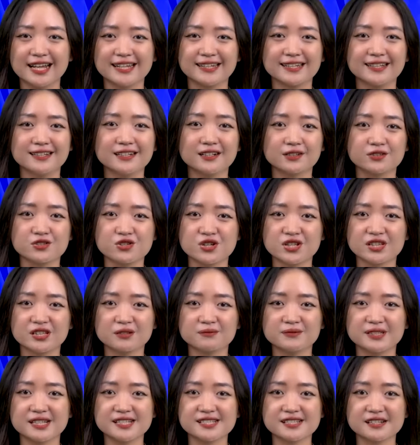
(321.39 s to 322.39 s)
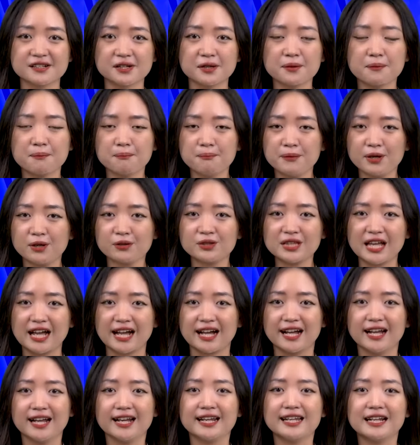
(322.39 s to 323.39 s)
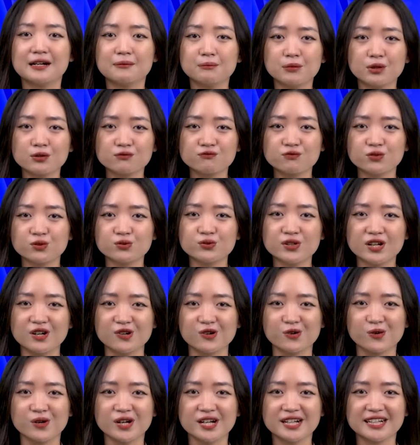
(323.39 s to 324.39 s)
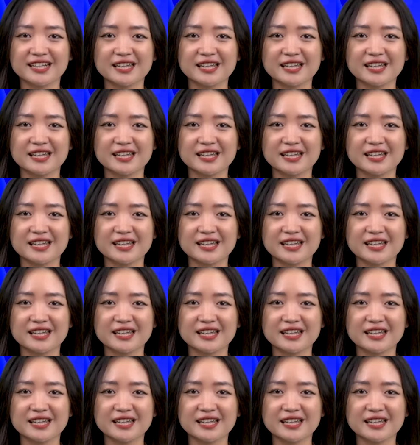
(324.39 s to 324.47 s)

đã được truyền thông thế giới miêu tả là một vụ nổ